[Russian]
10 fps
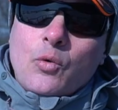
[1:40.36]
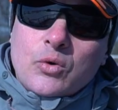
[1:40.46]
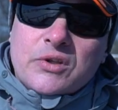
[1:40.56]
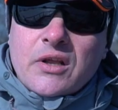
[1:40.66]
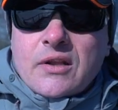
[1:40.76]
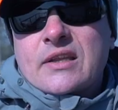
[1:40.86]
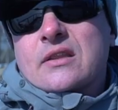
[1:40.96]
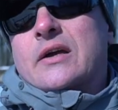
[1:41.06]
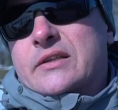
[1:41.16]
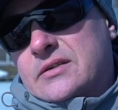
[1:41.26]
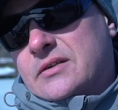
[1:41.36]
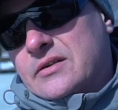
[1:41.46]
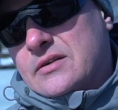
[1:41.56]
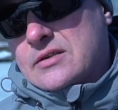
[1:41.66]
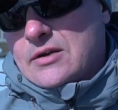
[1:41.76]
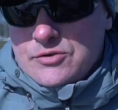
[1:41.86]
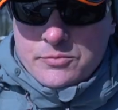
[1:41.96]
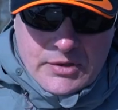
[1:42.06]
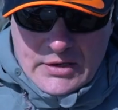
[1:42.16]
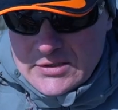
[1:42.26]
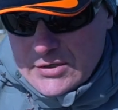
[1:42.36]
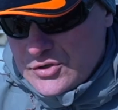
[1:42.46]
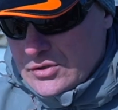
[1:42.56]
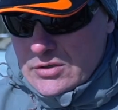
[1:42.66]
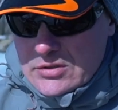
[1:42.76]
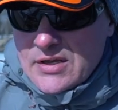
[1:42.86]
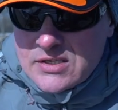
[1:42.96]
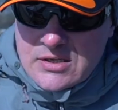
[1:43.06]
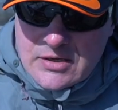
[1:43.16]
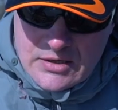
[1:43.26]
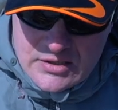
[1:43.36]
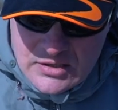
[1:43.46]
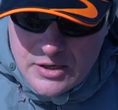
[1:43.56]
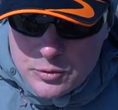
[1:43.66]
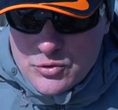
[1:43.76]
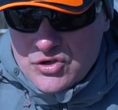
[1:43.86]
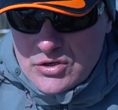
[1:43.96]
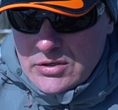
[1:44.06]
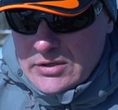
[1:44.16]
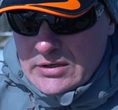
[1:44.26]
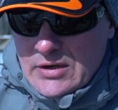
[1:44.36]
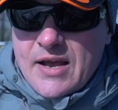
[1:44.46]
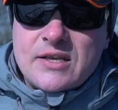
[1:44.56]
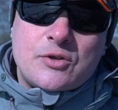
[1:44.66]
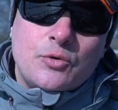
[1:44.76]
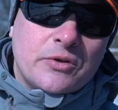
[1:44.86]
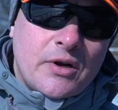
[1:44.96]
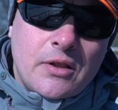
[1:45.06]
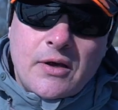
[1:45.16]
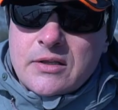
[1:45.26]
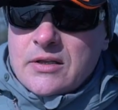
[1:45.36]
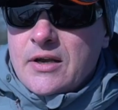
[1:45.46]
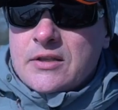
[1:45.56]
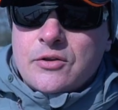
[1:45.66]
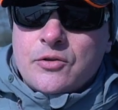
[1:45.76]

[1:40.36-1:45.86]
ультралайт лайт скажем так. Значит, тесты следующие. Экстра ультралайт это